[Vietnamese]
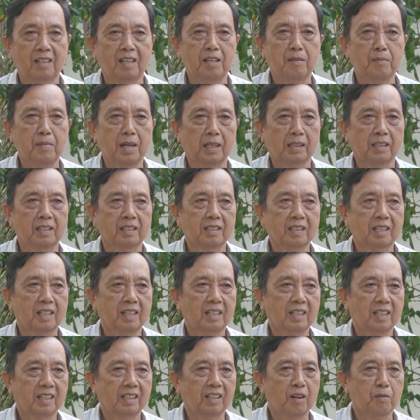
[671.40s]
Khi mà được
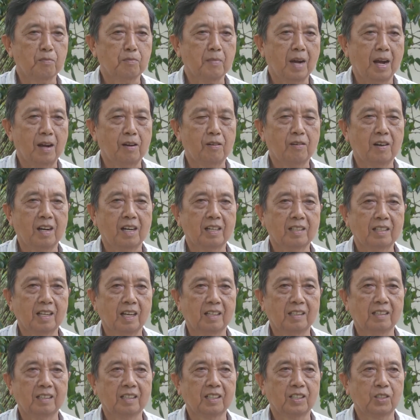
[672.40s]
cái thông báo ở
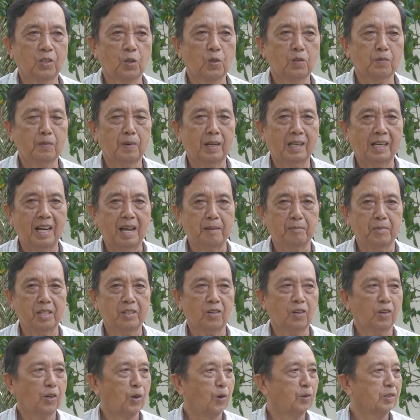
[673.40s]
trên đưa xuống mà làm cái
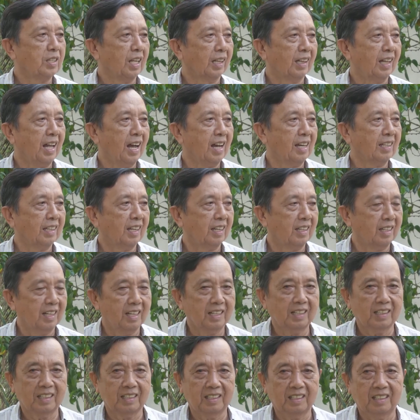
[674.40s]
con lộ dành đai này
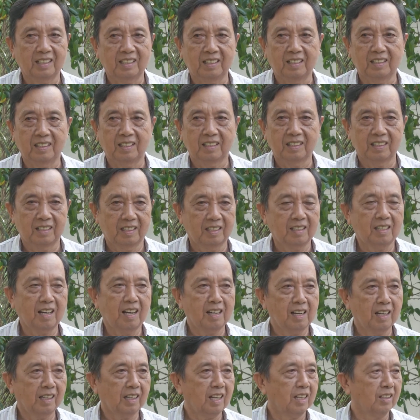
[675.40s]
á, thì
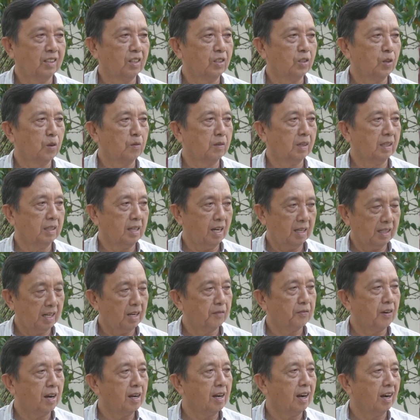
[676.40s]
dân ở đây nói chung là rất
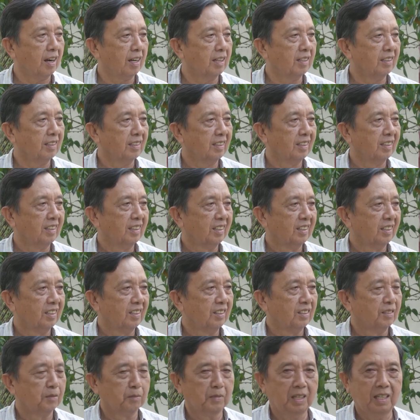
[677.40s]
là phấn khởi.
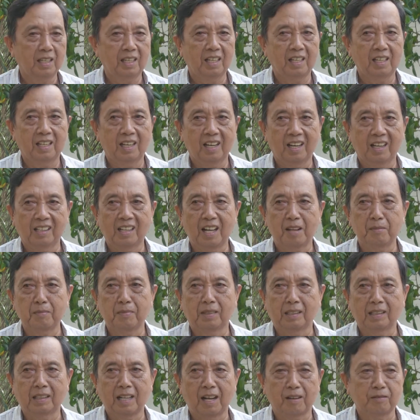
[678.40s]
Bởi vì ở đây
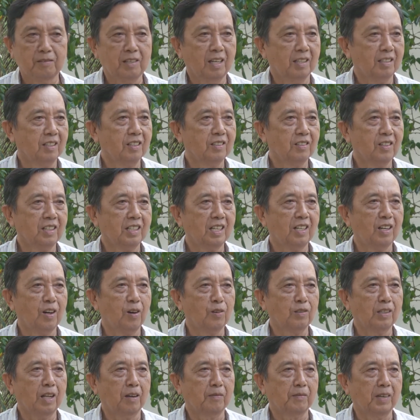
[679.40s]
mình nào giờ chưa có cái
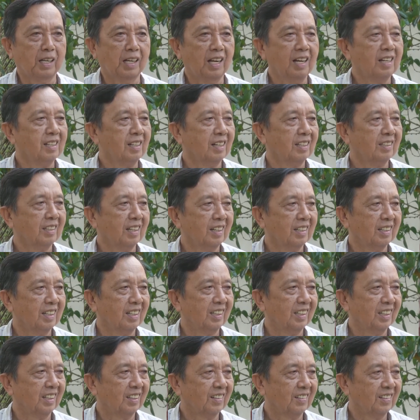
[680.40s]
lộ nào mà lớn hết trơn
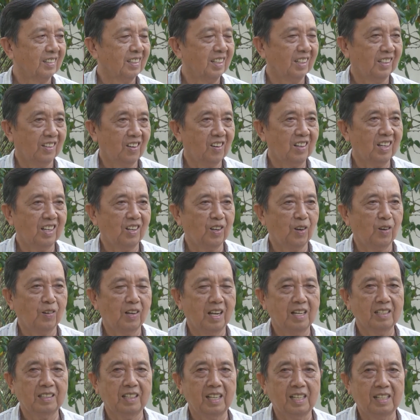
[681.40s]
á. Bây giờ có cái lộ
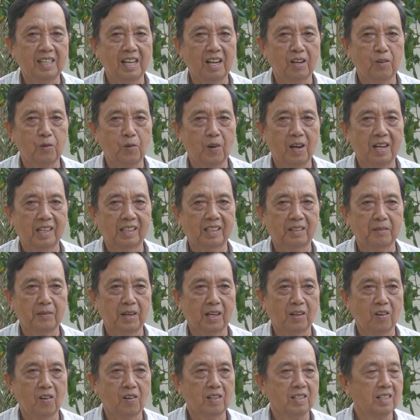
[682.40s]
lớn đi ngang qua thì
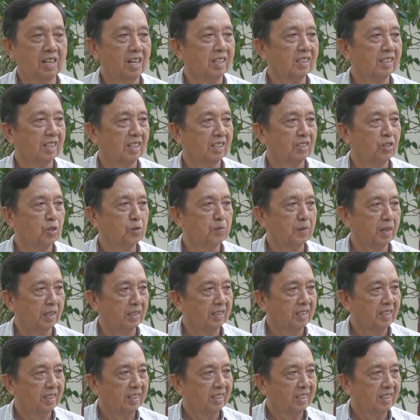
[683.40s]
bà con rất là vui mừng.